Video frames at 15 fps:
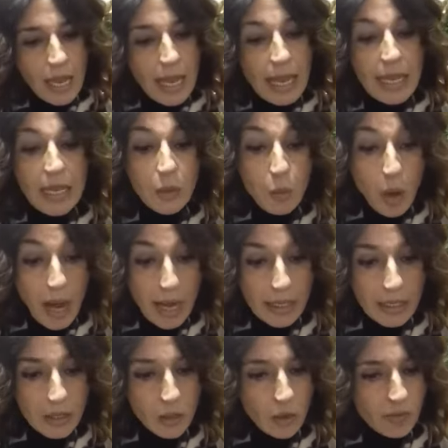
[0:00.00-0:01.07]
E i
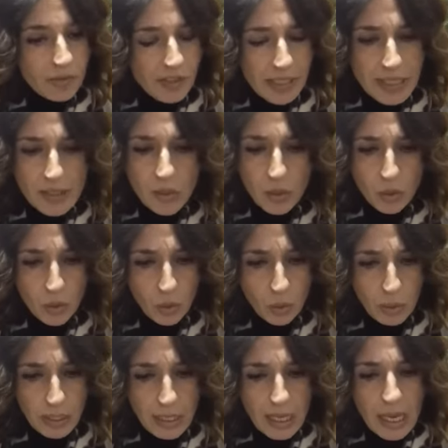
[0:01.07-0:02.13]
guai non finiscono
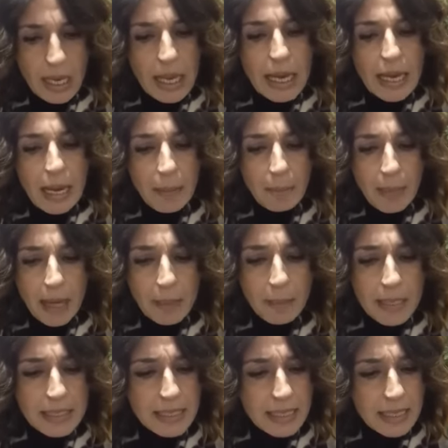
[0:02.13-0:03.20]
qui. La
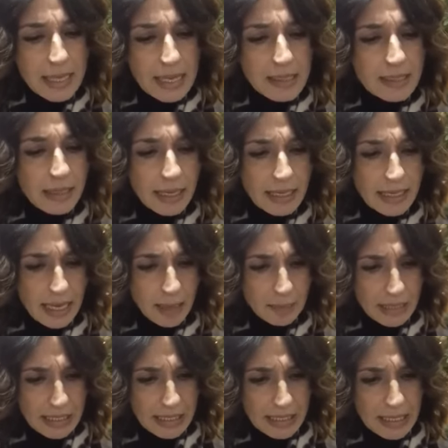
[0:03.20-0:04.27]
barba si incastra nei
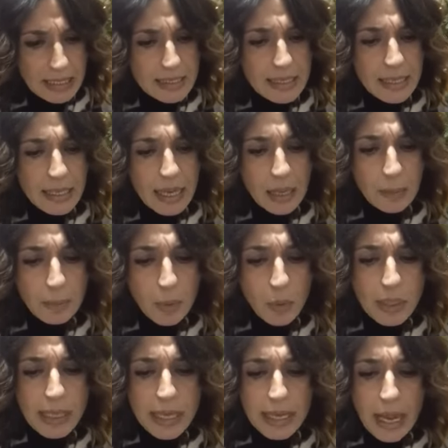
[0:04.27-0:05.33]
camini e si
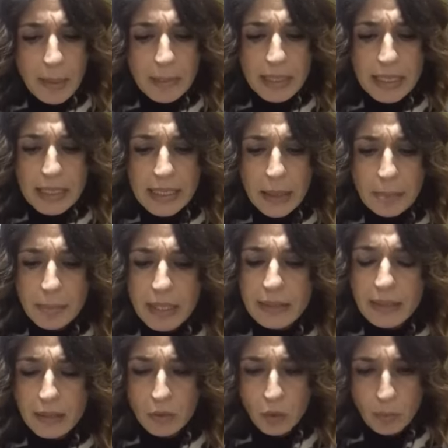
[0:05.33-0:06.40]
ingarbuglia i rami degli
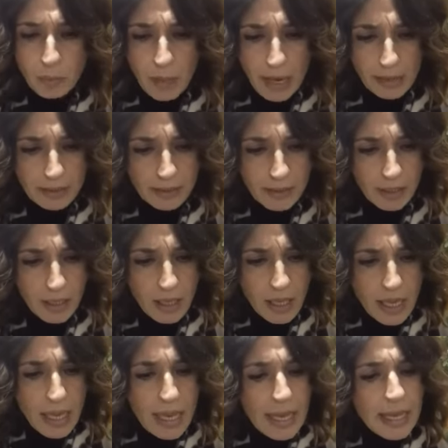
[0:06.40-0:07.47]
abiti addobbati.
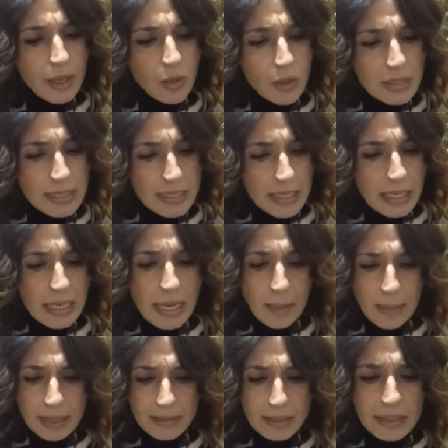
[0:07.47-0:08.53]
E così, la
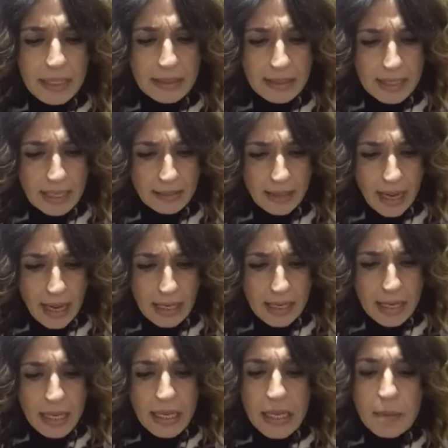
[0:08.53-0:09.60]
mattina di
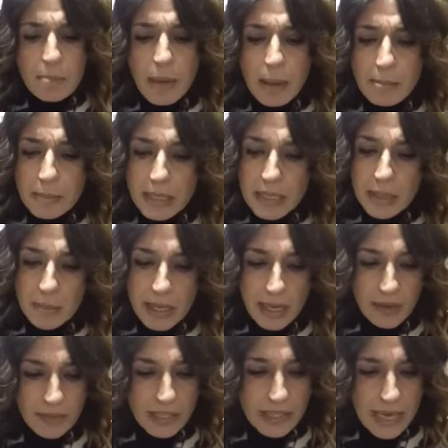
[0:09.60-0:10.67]
Natale, i bambini
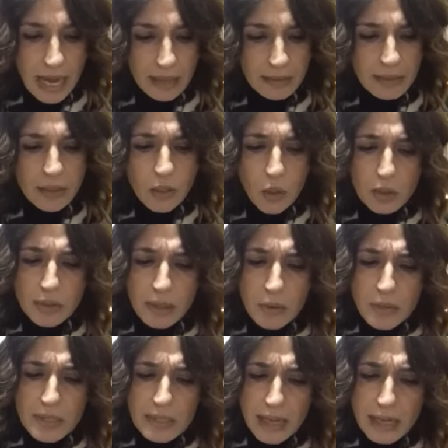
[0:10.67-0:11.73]
meravigliati nuotano
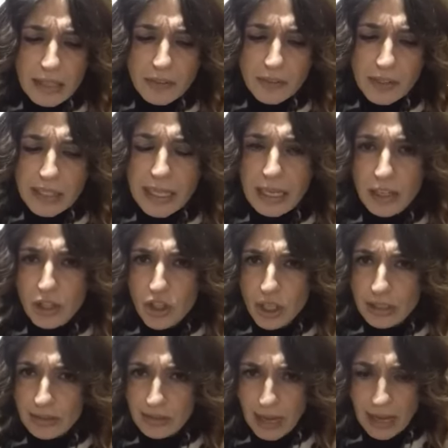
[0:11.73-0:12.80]
strani fili
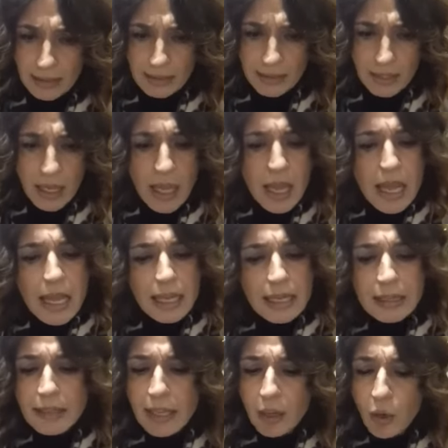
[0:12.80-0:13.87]
argentati
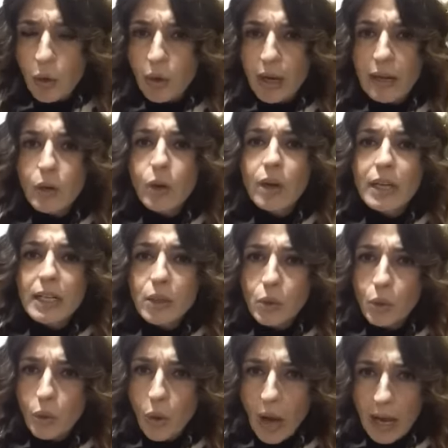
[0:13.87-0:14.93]
che decorano i
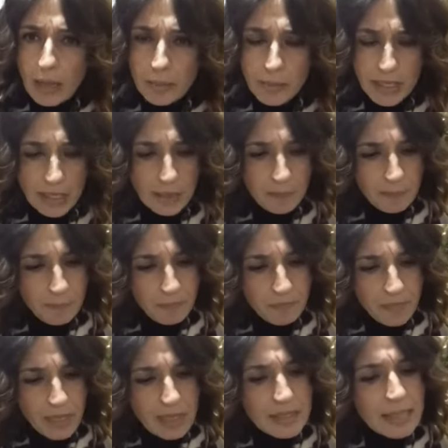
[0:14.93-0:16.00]
loro alberi.
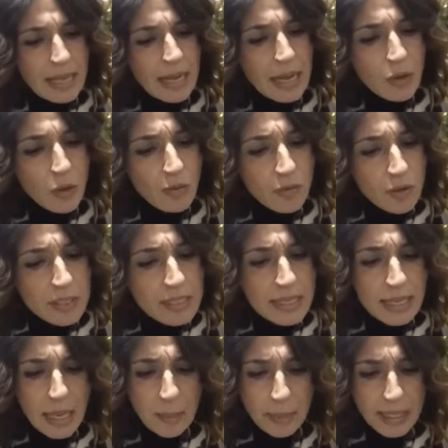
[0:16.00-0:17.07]
Saranno
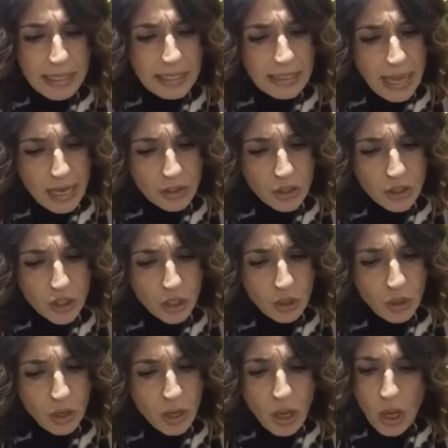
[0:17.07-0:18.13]
forse capelli
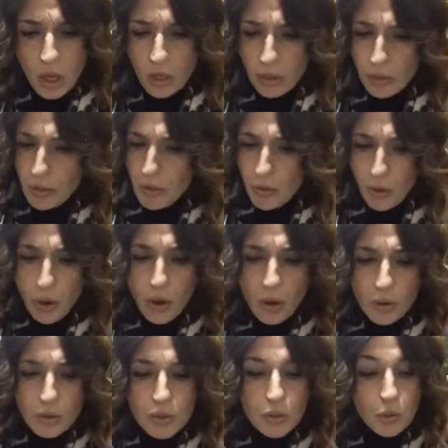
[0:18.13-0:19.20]
d'angelo?
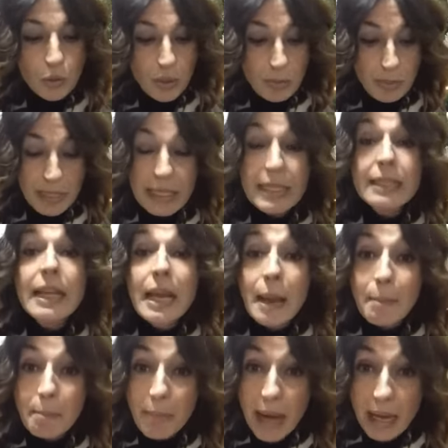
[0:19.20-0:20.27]
No, sono i peli della
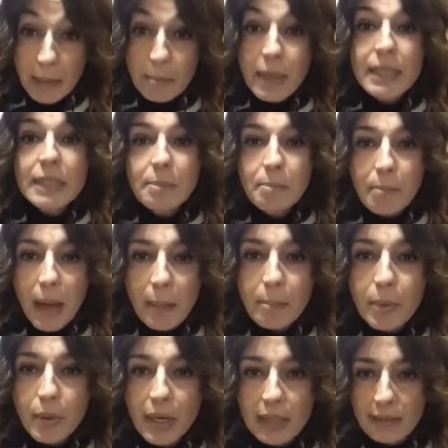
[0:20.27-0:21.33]
barba di
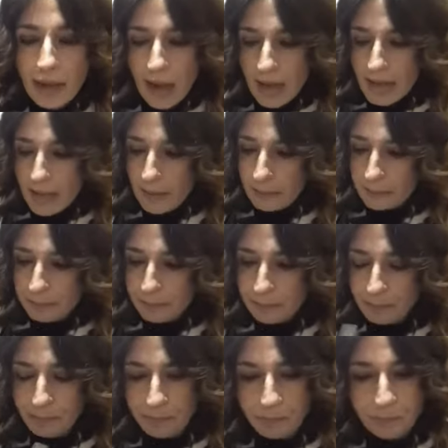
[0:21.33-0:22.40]
Babbo Natale.
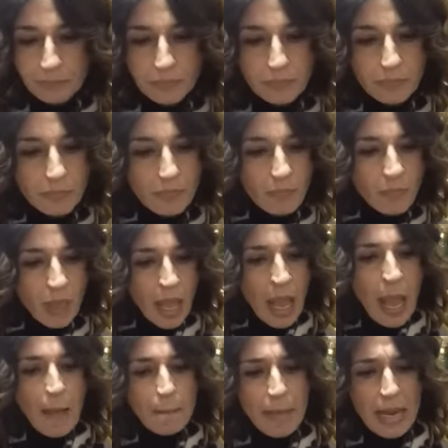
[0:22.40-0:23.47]

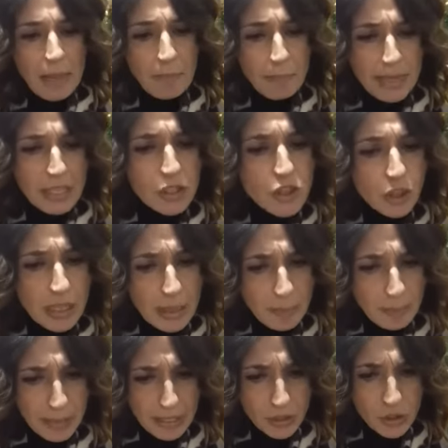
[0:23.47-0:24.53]
Ma il peggio del
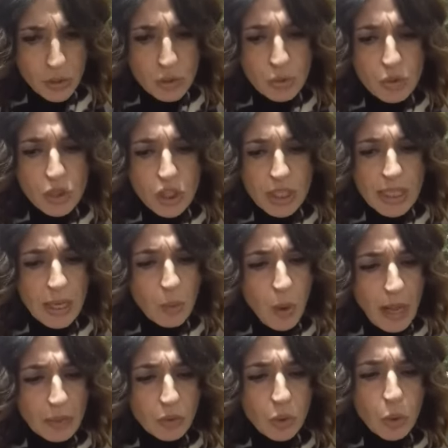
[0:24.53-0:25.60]
peggio succede
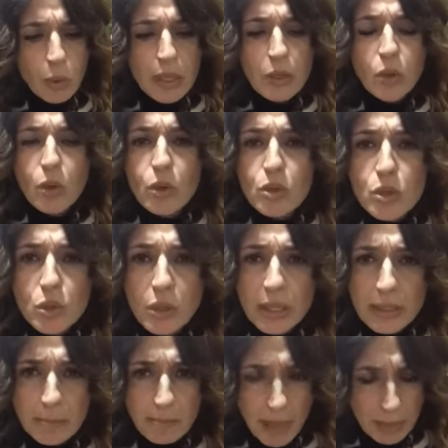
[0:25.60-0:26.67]
quando quel golosone
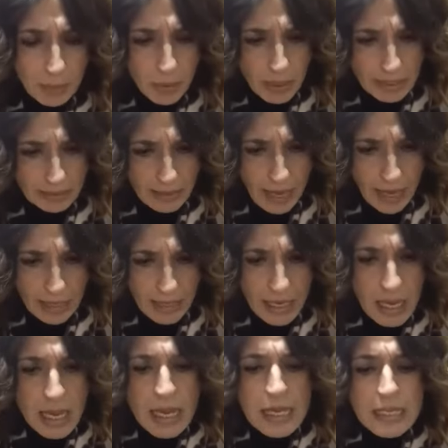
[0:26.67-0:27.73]
di Babbo Natale
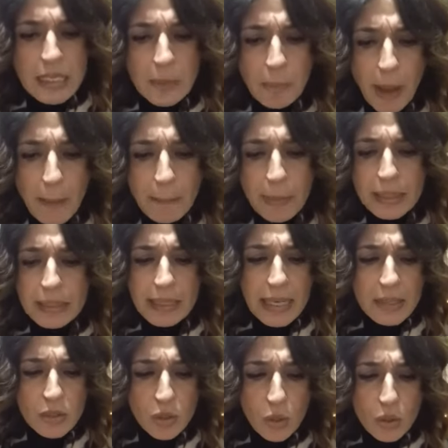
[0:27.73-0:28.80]
si pappa di
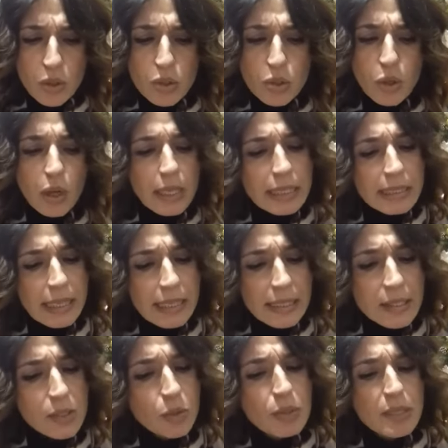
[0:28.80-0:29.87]
nascosto i
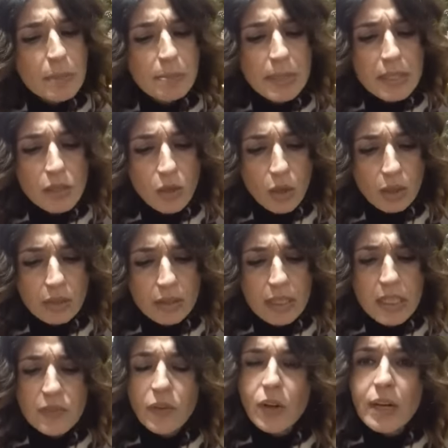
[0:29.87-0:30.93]
deliziosi biscotti
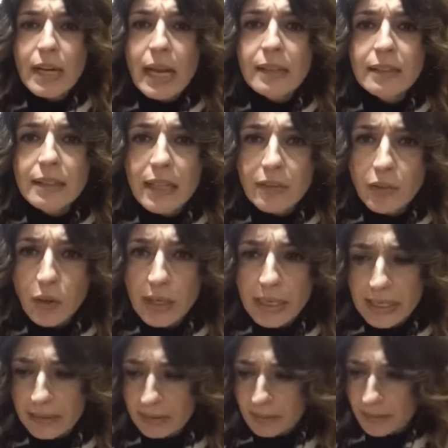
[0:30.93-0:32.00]
sfornati dai
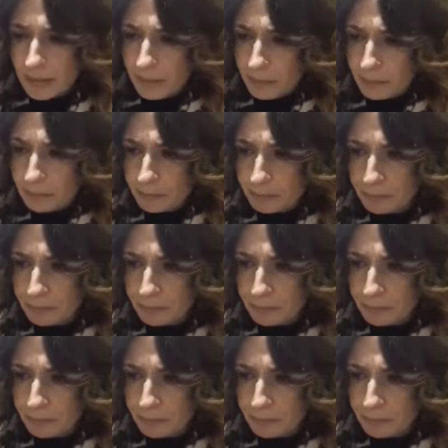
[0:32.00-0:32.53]
folletti.